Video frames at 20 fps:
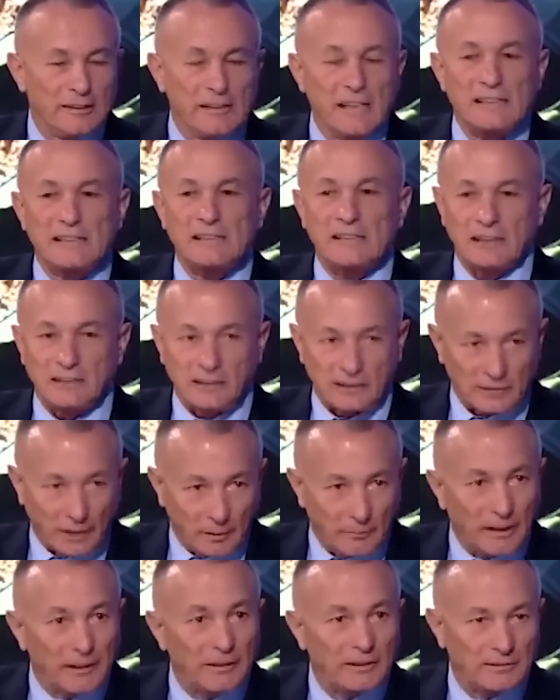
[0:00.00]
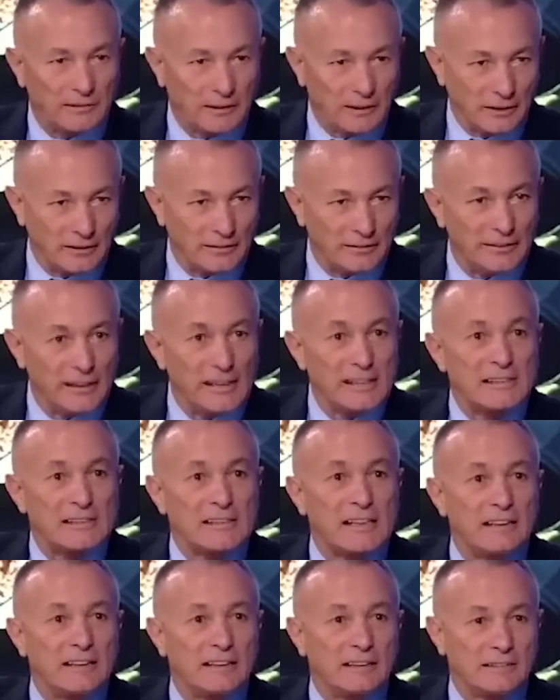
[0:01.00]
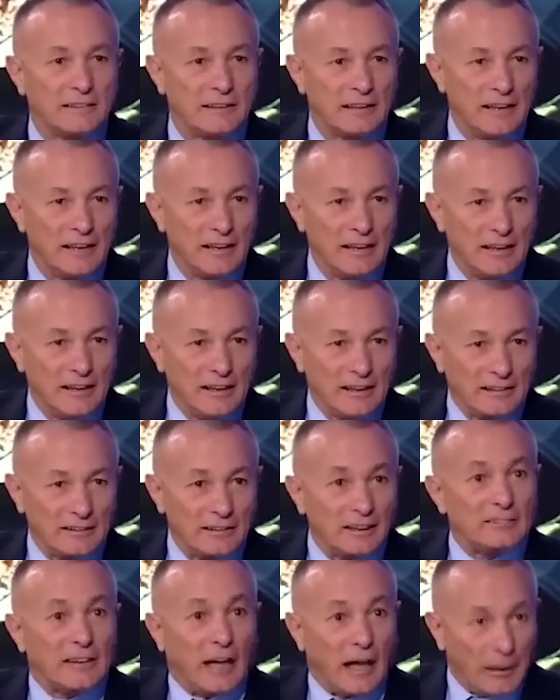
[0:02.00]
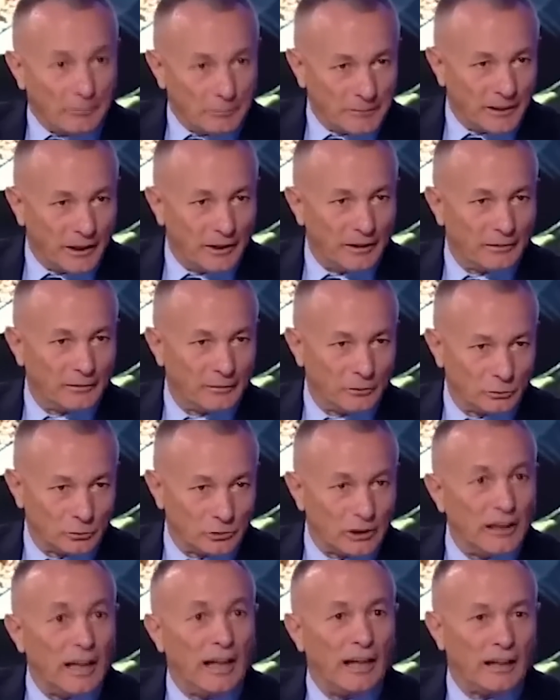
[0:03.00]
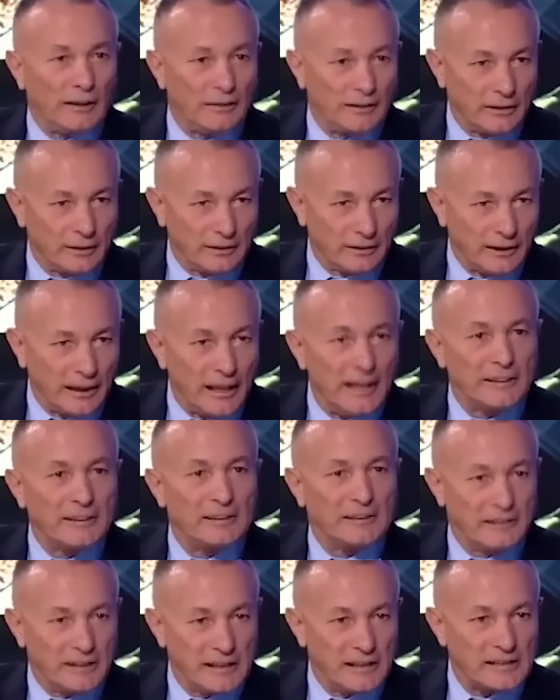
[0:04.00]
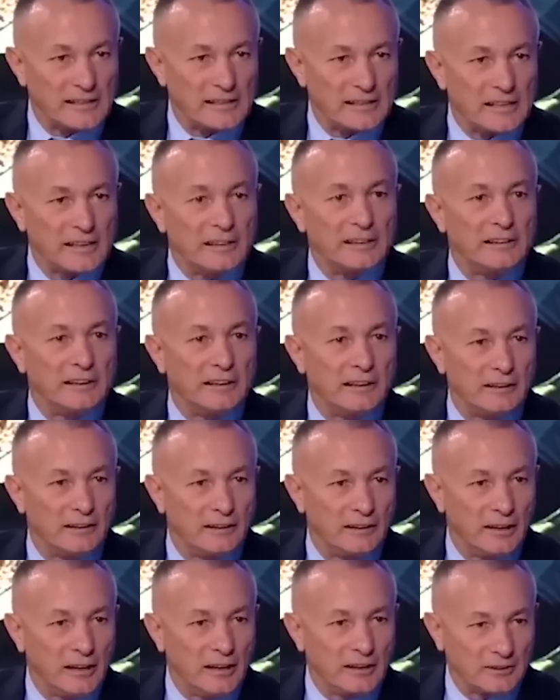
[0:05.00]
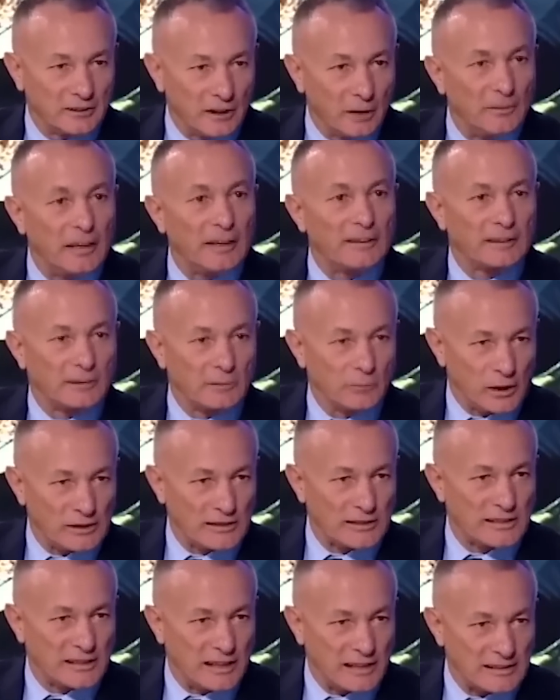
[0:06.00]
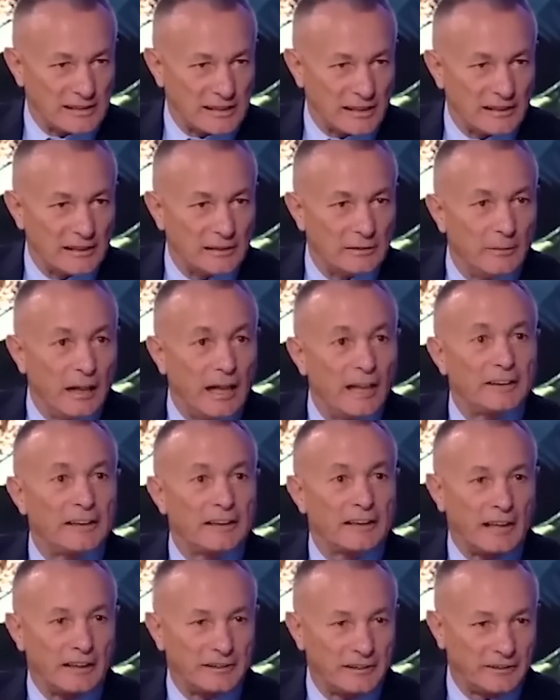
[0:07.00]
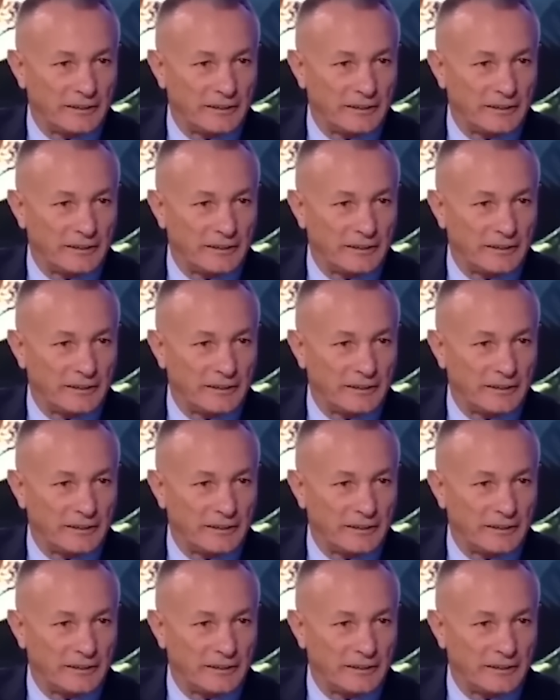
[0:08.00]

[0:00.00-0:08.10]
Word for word: الناس كانت ضمانتنا الناس كانت تطعمنا وتلحقنا هذه الناس هي ضمانه المؤسسه العسكريه أوكي. ما حدا رح